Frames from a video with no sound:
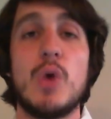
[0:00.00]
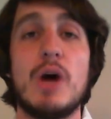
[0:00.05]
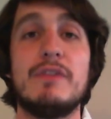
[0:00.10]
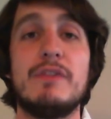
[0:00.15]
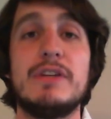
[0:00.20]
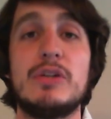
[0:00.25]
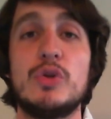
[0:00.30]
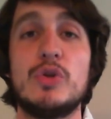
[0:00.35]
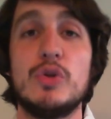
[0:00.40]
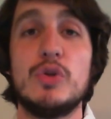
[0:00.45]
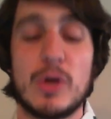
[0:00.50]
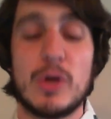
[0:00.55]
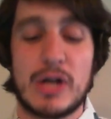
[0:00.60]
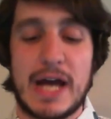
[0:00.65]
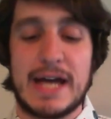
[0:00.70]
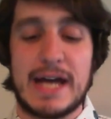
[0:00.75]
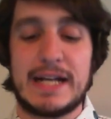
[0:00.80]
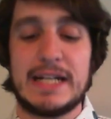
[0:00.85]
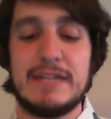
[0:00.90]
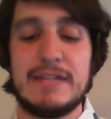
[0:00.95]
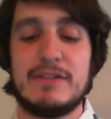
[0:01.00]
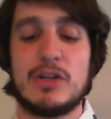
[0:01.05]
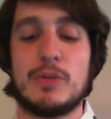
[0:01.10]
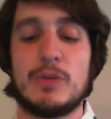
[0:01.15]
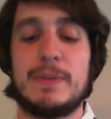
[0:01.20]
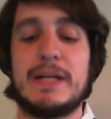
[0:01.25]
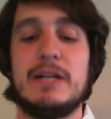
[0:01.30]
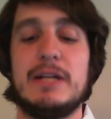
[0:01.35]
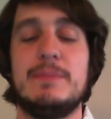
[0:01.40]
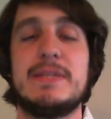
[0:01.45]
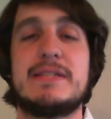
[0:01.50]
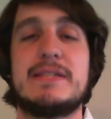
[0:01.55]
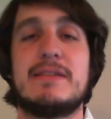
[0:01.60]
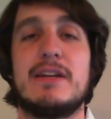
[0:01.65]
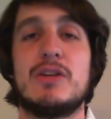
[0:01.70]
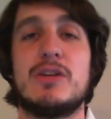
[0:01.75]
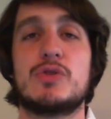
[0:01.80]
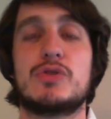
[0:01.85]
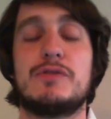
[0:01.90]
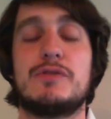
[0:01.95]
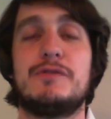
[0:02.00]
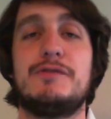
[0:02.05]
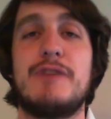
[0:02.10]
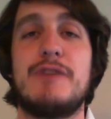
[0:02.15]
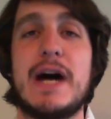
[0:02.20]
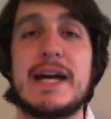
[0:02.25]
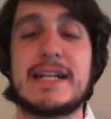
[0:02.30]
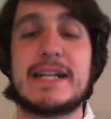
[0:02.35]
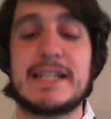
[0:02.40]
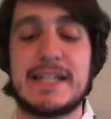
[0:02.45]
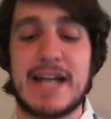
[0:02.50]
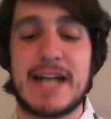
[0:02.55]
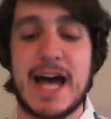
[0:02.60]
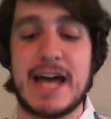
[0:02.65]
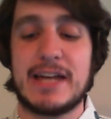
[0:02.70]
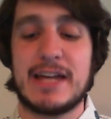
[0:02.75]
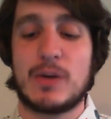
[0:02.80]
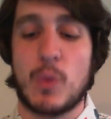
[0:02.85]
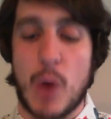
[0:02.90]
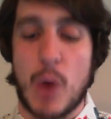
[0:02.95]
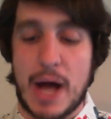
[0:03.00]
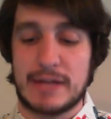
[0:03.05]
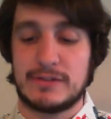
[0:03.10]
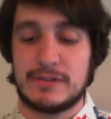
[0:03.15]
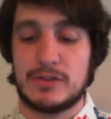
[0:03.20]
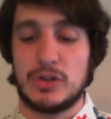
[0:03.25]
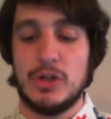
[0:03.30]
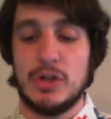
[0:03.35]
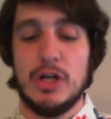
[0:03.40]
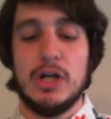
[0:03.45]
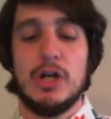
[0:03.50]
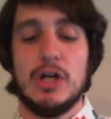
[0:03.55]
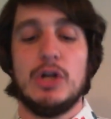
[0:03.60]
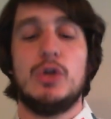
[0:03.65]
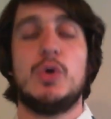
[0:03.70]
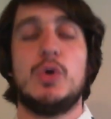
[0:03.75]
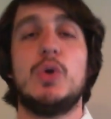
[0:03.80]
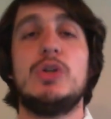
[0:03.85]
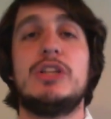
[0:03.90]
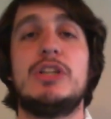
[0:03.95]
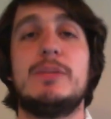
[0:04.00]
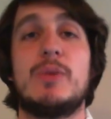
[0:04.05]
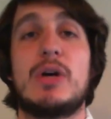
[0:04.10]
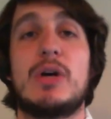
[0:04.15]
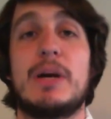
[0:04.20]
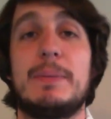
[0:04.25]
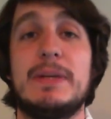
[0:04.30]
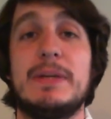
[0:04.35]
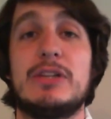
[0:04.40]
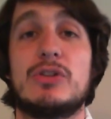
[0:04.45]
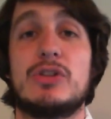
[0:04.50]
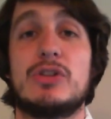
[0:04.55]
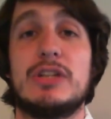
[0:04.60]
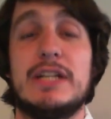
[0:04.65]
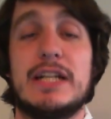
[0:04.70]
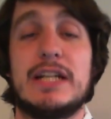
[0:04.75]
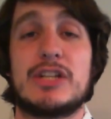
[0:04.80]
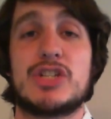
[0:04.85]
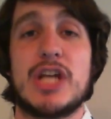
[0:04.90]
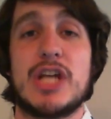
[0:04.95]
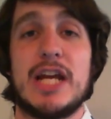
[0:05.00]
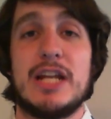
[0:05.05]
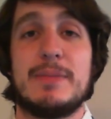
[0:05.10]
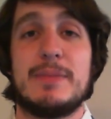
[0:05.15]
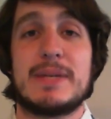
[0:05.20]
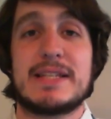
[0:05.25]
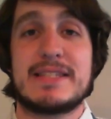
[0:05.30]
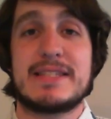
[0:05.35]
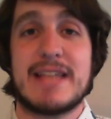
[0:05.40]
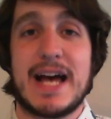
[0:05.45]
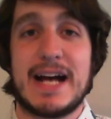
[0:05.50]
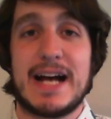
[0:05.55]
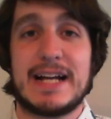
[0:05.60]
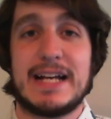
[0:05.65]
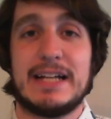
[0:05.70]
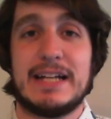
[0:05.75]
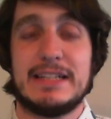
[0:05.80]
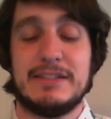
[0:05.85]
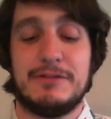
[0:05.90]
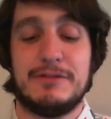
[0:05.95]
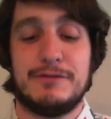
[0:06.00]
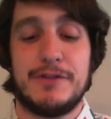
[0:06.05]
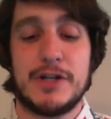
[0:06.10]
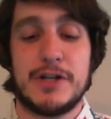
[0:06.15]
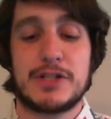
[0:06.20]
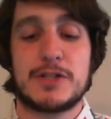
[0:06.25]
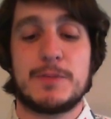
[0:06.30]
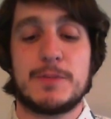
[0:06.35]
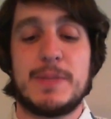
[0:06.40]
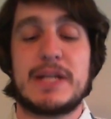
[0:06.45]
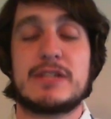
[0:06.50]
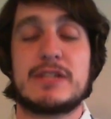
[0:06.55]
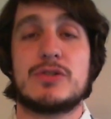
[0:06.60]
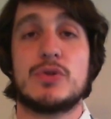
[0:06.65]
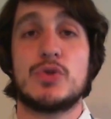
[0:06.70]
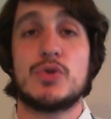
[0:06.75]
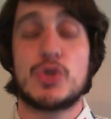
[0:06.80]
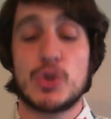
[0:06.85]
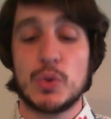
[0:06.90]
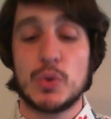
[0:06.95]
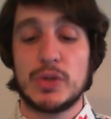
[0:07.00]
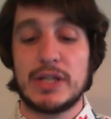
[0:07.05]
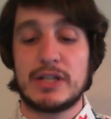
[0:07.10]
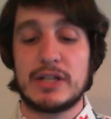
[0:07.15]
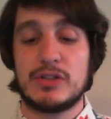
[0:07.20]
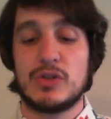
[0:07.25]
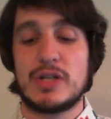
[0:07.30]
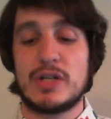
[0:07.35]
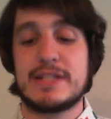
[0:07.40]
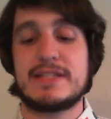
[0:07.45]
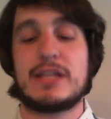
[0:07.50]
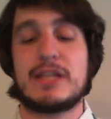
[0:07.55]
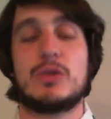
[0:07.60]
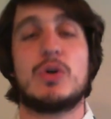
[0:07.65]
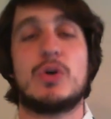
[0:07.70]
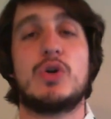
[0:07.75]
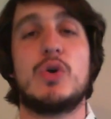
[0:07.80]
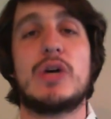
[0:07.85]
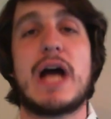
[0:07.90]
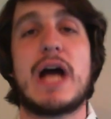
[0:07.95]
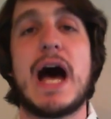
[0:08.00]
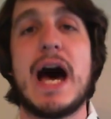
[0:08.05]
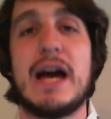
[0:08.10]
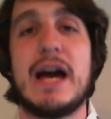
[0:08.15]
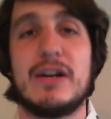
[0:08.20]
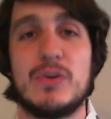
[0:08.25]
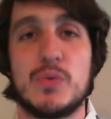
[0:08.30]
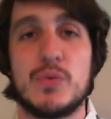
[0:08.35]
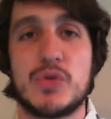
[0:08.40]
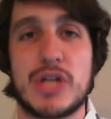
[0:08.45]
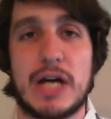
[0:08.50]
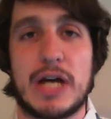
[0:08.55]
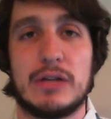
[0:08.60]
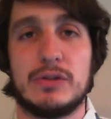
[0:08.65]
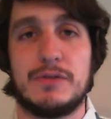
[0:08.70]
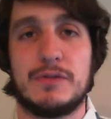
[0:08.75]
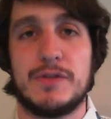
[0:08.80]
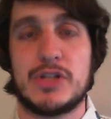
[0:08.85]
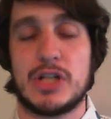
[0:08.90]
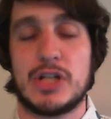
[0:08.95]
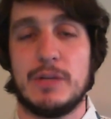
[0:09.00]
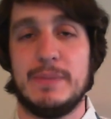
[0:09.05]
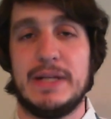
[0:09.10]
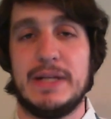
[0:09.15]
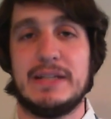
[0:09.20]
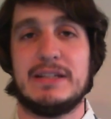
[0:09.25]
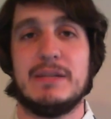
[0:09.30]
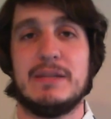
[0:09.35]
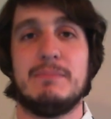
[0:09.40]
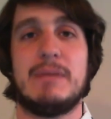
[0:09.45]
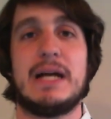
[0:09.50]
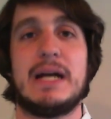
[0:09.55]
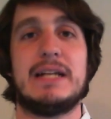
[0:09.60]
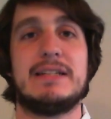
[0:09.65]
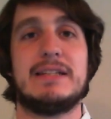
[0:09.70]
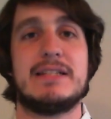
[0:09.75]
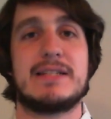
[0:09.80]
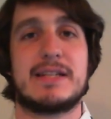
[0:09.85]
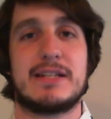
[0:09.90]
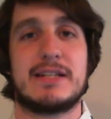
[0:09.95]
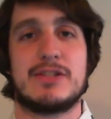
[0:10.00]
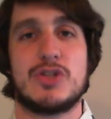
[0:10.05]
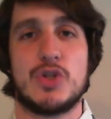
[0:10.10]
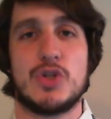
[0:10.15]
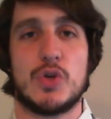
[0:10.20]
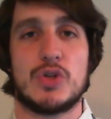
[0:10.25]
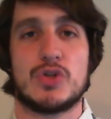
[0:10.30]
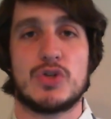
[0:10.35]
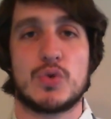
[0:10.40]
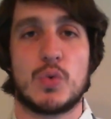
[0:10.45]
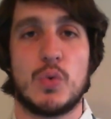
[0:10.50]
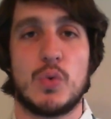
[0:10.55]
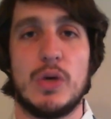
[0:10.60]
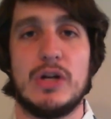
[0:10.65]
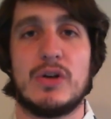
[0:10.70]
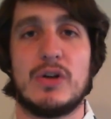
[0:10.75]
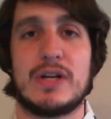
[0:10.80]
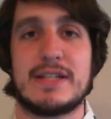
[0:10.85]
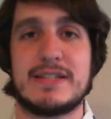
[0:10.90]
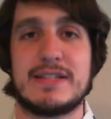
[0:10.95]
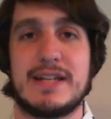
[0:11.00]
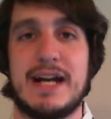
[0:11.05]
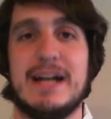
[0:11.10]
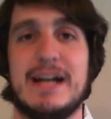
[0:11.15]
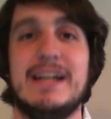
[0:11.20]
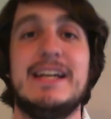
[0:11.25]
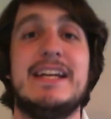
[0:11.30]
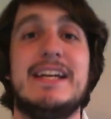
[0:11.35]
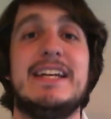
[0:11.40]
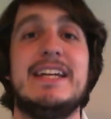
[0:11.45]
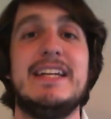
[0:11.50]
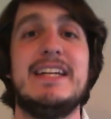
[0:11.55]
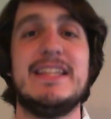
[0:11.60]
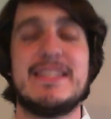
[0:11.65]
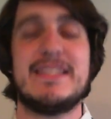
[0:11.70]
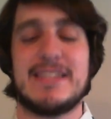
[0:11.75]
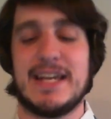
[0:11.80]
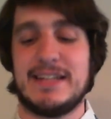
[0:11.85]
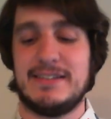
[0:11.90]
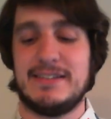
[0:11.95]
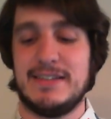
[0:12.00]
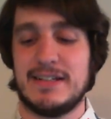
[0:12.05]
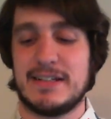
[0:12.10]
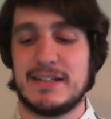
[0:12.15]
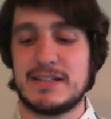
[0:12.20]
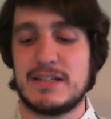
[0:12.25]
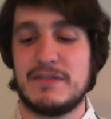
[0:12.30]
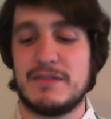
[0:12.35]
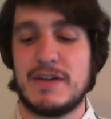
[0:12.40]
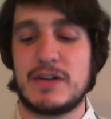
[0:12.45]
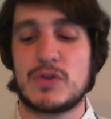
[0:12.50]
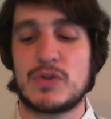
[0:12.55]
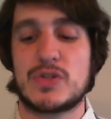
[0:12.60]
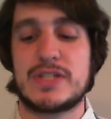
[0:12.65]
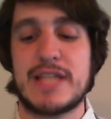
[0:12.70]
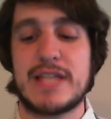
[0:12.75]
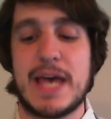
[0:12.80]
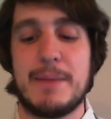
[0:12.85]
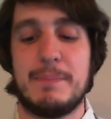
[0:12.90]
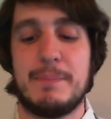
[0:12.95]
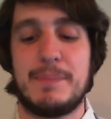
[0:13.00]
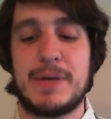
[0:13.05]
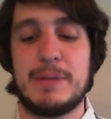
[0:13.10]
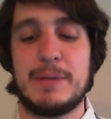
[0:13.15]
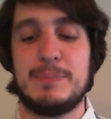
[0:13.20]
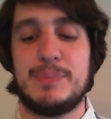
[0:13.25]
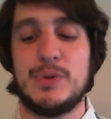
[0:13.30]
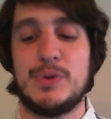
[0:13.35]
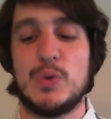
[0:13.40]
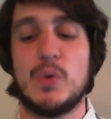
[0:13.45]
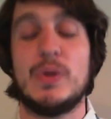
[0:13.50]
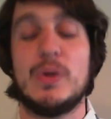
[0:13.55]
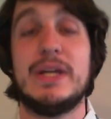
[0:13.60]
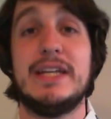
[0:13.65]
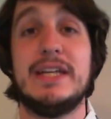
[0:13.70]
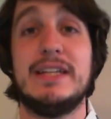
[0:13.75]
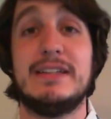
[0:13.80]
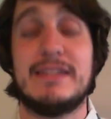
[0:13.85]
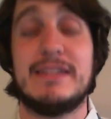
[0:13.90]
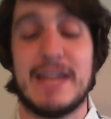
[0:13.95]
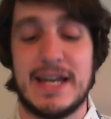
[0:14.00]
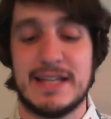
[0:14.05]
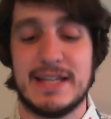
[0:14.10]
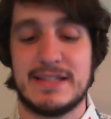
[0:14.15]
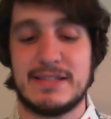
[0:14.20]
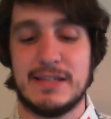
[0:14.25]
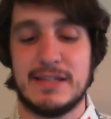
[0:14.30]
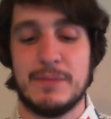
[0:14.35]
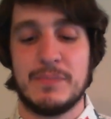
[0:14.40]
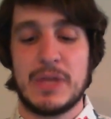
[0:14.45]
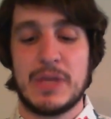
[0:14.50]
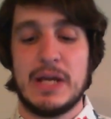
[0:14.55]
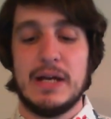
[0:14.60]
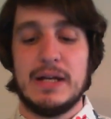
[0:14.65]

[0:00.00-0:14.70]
Nuovi rumor arrivano per il misterioso Far Cry 4. L'ultimo capitolo della celebre saga di First Person Shooter non è stato ancora annunciato ufficialmente, ma le discrezioni su quello che sarà il setting si fanno sempre più intense.